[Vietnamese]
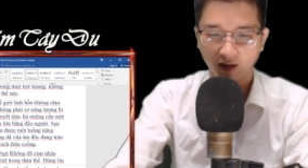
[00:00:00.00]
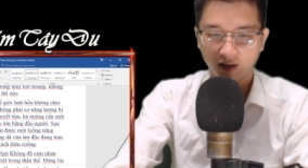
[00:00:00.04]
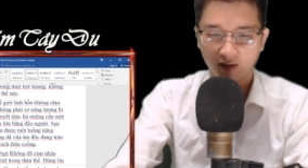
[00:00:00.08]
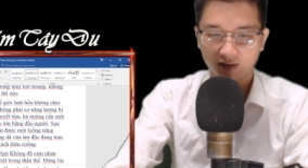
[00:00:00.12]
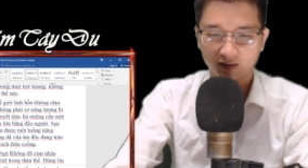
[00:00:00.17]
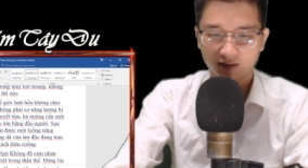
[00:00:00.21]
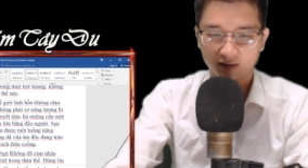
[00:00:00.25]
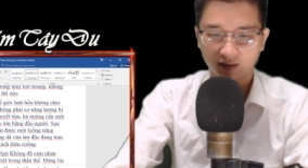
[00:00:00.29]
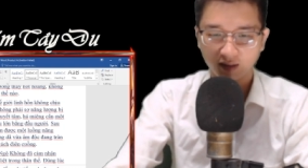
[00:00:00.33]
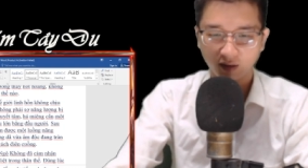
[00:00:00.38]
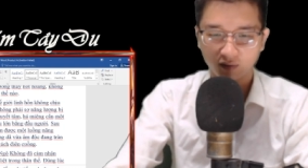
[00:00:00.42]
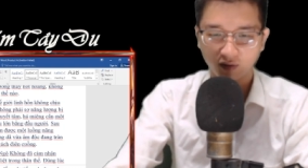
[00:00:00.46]

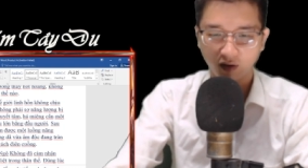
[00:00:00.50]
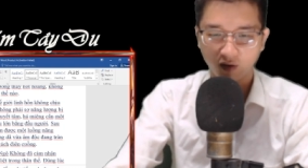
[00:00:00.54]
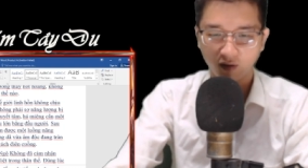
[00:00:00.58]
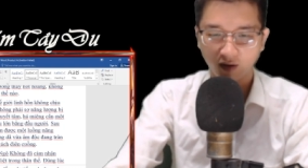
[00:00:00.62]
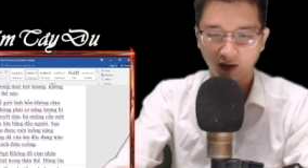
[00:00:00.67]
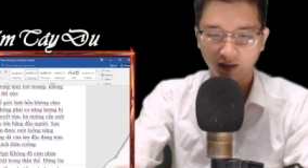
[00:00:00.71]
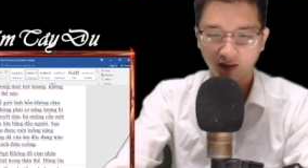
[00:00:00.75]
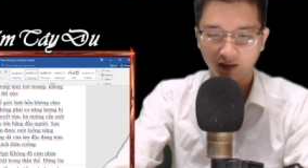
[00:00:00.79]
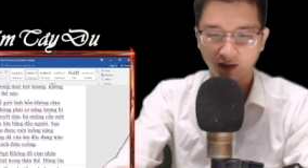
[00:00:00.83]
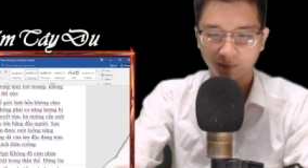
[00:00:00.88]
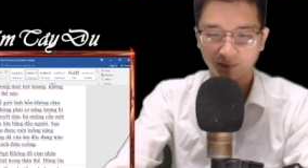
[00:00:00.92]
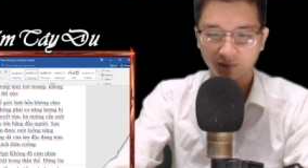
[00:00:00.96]
Sau đó
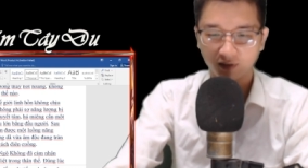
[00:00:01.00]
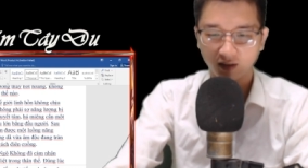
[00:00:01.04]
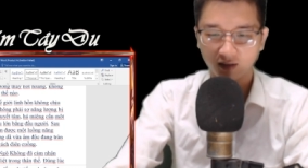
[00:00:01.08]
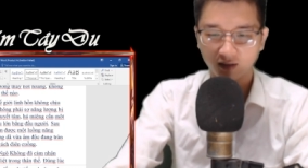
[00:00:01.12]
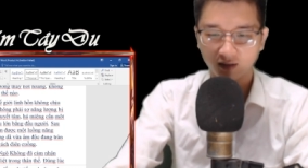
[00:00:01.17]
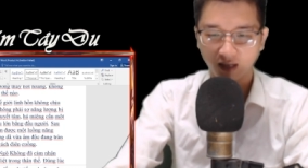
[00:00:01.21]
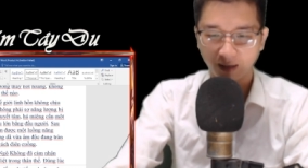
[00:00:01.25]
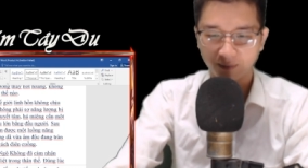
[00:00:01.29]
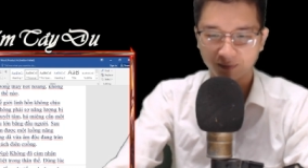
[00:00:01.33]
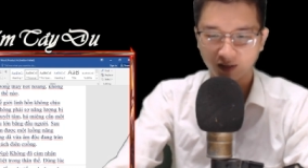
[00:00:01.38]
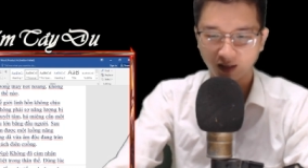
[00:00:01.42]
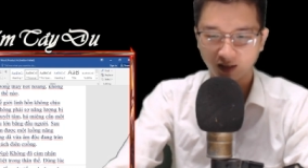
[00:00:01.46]
hắn lập tức
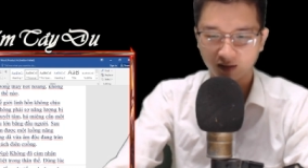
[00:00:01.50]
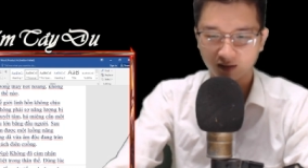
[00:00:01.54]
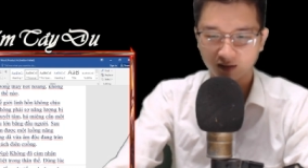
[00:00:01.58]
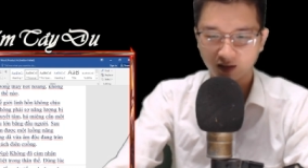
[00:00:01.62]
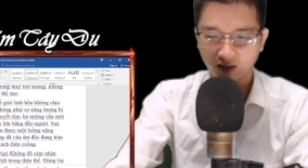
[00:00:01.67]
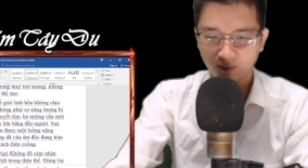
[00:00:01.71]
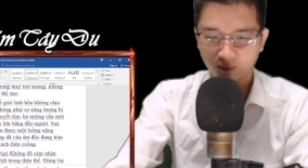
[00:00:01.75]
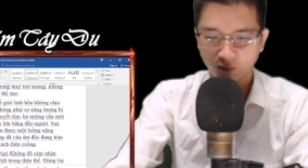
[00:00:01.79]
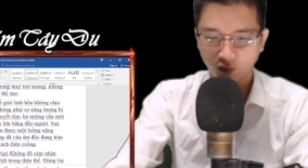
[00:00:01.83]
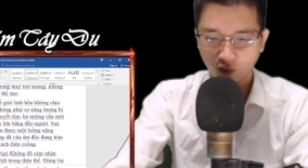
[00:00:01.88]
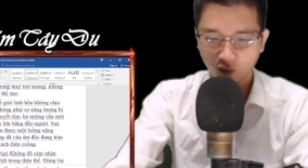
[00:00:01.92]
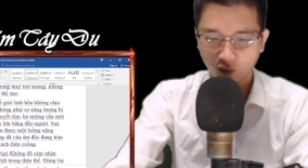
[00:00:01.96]
cảm nhận
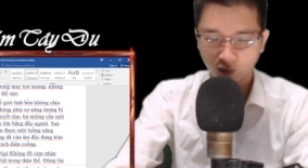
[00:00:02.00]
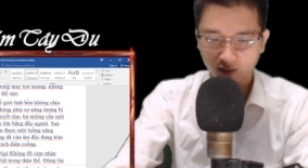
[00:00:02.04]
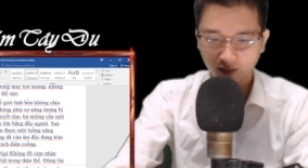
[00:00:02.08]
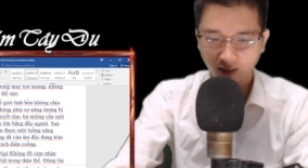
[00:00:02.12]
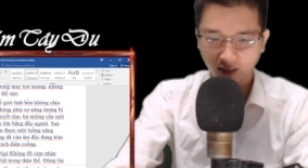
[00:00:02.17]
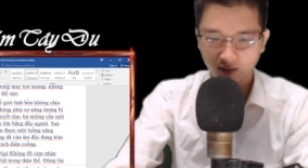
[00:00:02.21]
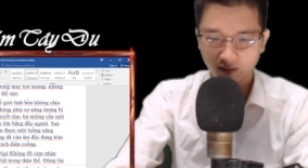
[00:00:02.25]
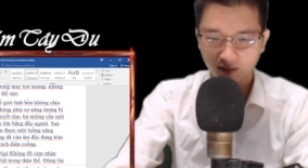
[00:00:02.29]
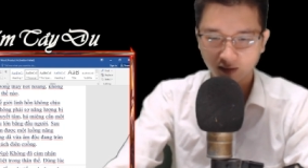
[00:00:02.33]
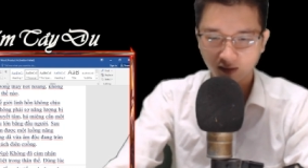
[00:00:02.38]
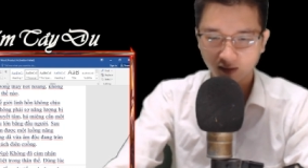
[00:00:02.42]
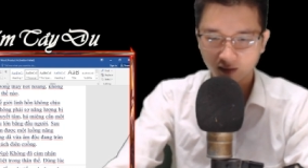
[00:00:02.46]
được một luồng
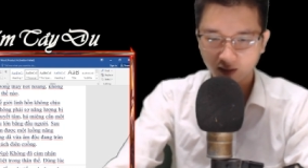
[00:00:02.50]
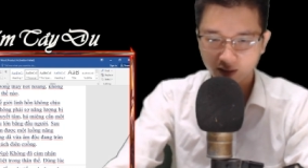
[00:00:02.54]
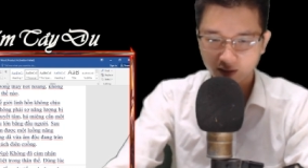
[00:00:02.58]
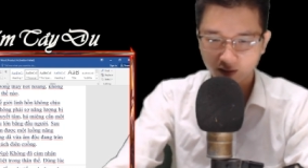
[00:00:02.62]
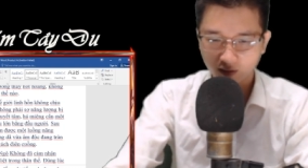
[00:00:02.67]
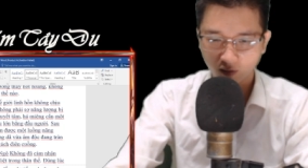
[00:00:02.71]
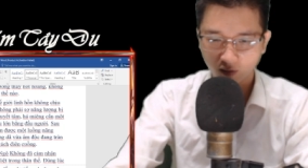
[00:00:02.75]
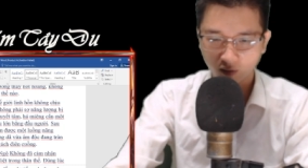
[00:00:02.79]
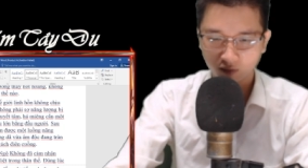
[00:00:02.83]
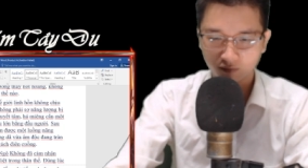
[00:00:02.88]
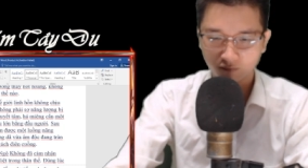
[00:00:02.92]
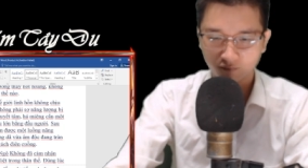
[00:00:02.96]
năng lượng linh
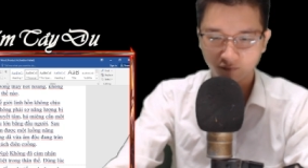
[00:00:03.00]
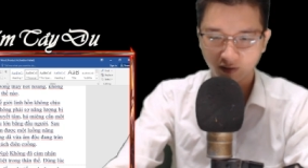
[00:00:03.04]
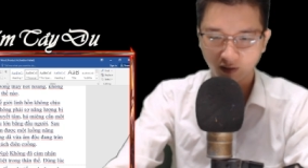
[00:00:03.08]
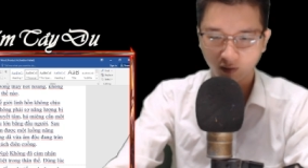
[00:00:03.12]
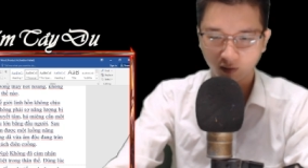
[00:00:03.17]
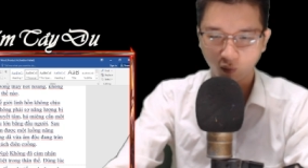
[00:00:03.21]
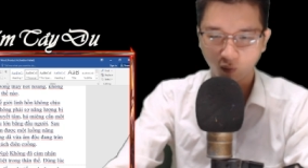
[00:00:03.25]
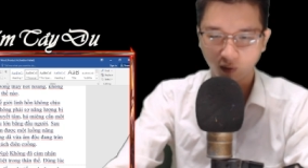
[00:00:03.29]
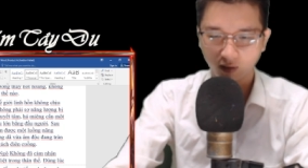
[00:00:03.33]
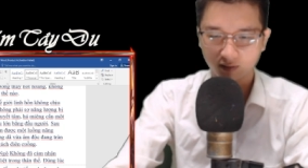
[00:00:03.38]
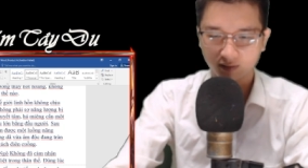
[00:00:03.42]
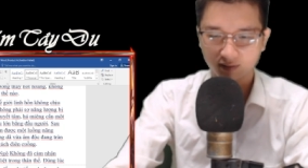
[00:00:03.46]
hồn vừa
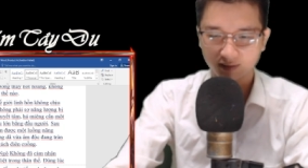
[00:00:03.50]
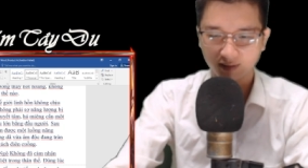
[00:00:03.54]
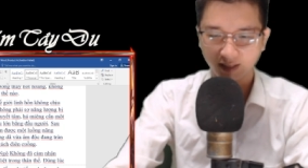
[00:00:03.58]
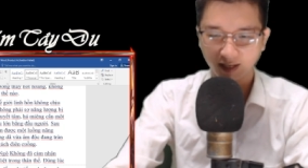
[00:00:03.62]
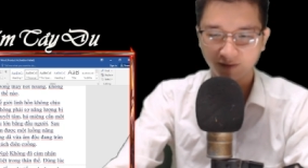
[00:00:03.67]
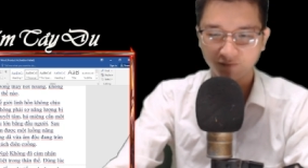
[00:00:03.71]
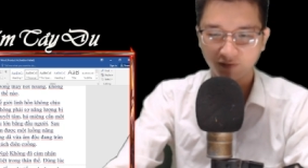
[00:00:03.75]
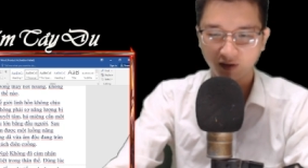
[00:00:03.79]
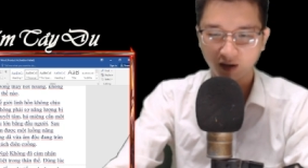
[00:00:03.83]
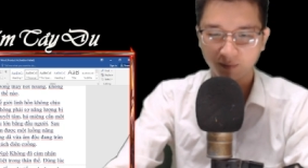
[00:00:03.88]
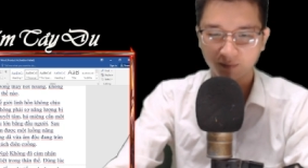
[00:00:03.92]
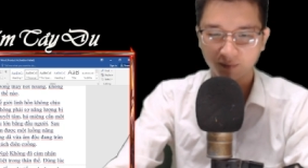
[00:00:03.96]
cuồng
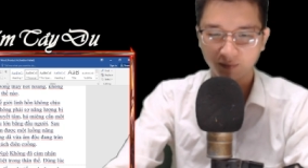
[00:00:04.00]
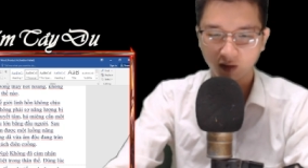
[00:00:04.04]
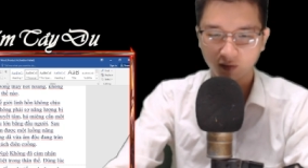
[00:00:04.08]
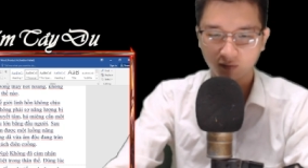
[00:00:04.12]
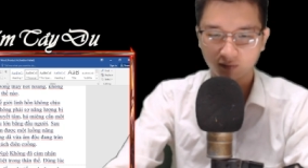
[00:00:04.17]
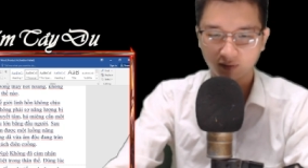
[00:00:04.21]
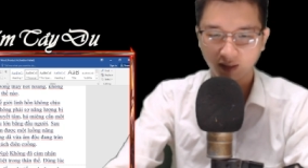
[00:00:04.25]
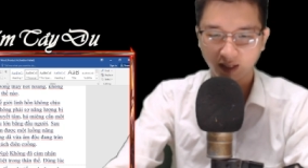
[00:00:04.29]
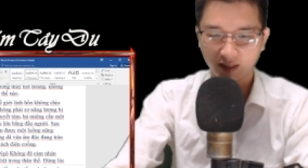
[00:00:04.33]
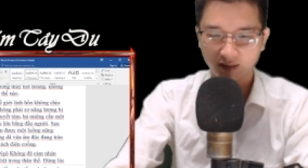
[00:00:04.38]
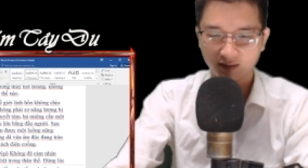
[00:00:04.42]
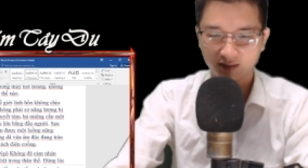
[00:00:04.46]
dã vừa âm
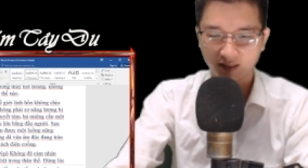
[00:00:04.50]
độc đang